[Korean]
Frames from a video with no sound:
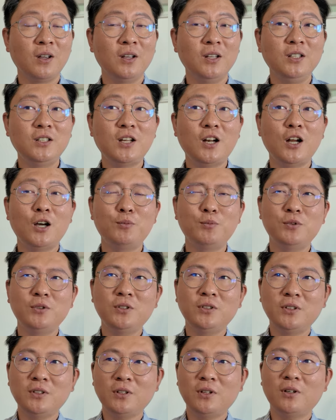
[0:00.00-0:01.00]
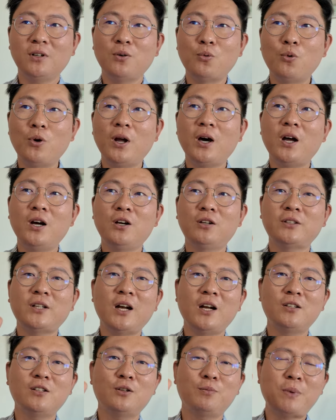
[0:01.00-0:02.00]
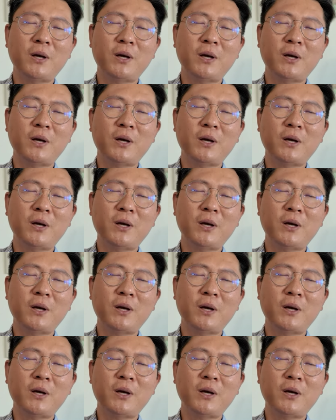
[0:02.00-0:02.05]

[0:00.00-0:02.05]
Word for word: 이 사람은 올라가는 거 따라서